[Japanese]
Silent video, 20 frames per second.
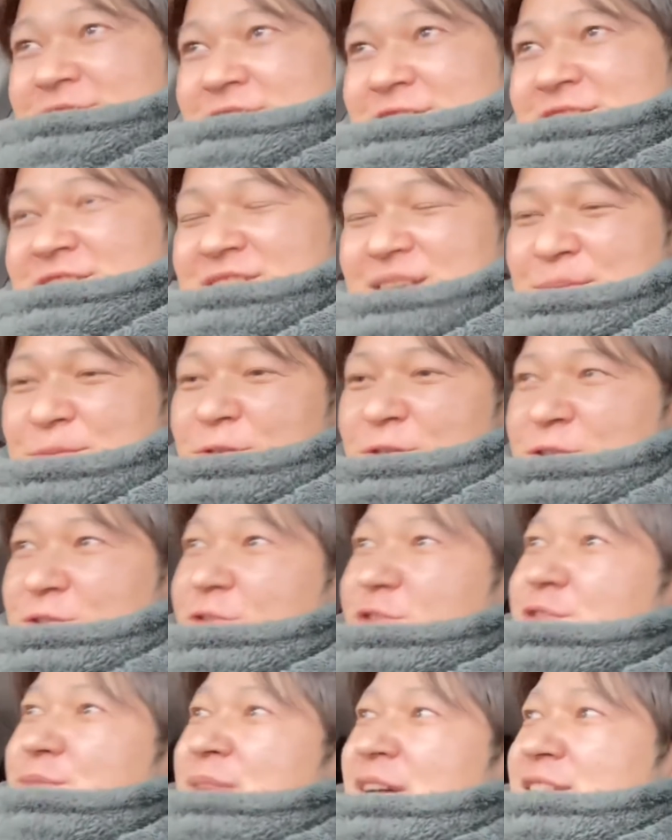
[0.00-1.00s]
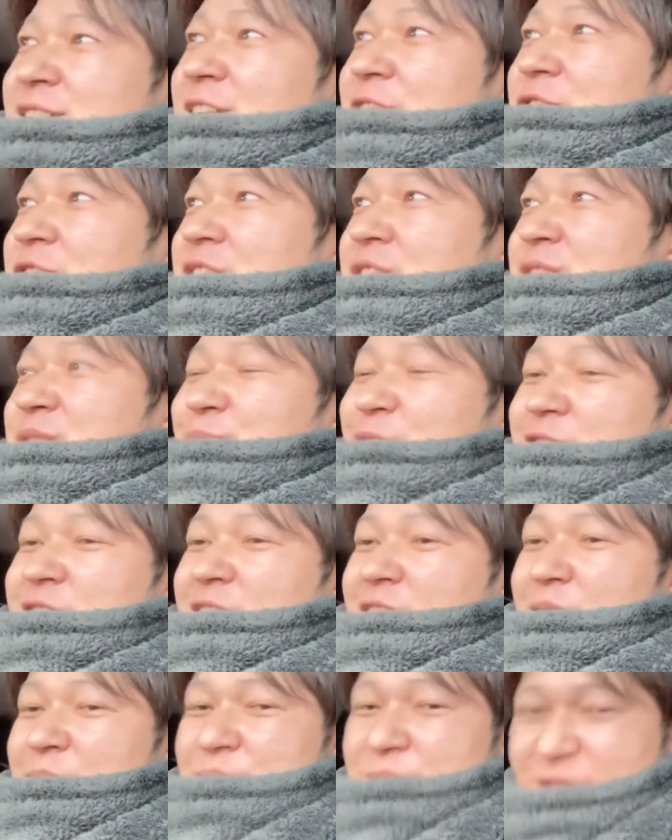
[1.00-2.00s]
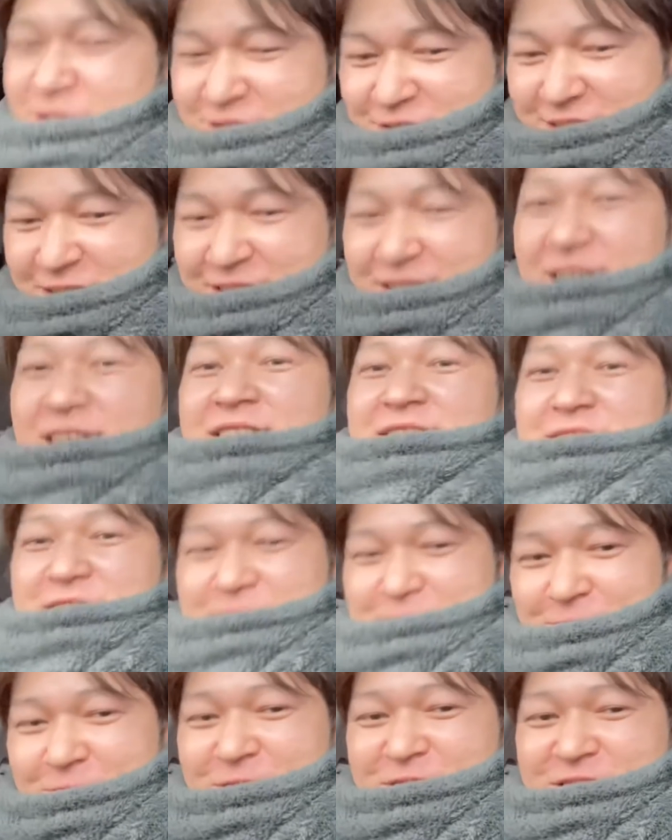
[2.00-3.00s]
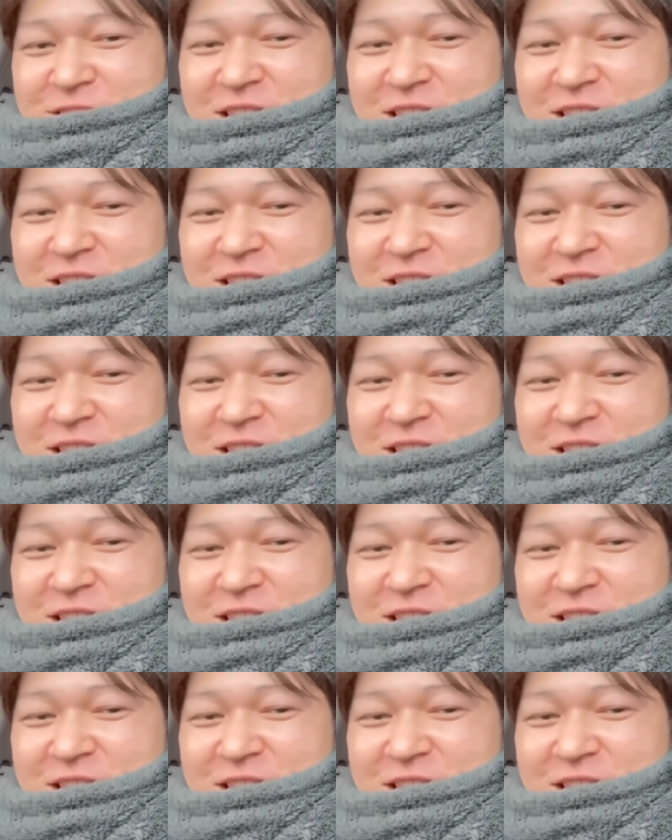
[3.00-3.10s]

しかも俺この前頼んで荷物なんかめっちゃでかいんですよ。